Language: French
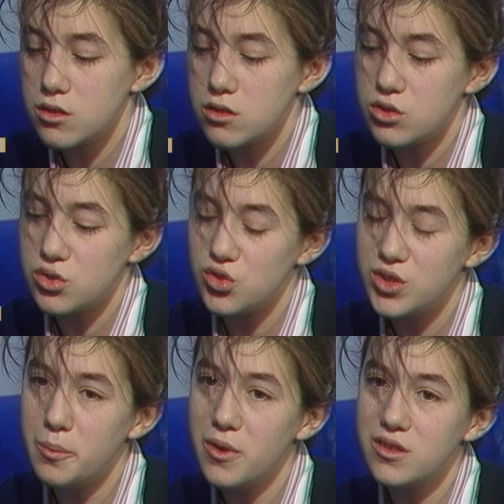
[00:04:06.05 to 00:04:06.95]
Je sais
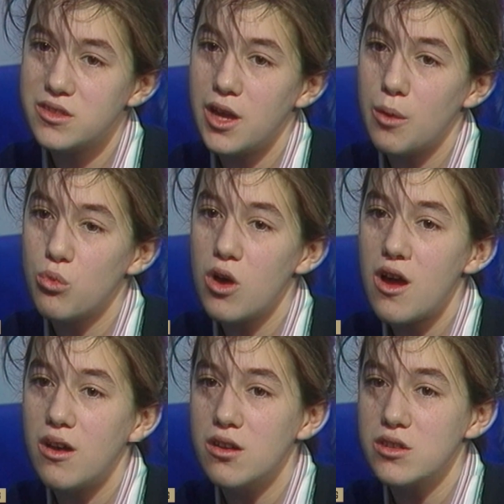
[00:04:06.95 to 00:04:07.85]
pas, c'est à moi,
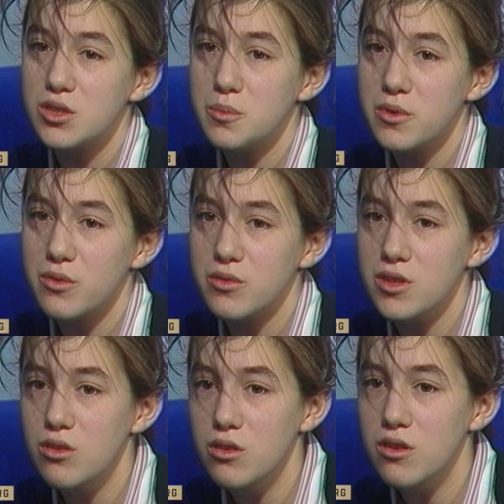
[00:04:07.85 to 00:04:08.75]
alors j'ai pas envie de
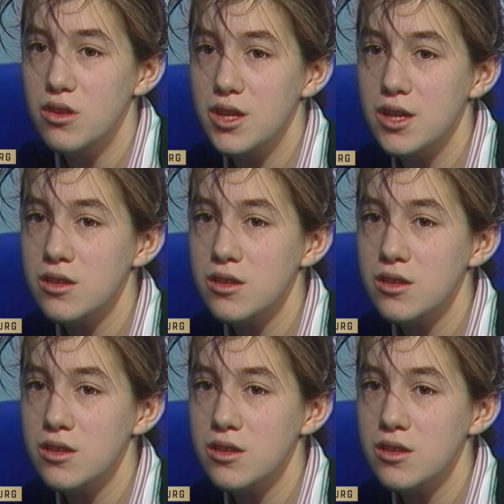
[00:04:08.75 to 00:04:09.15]
le donner.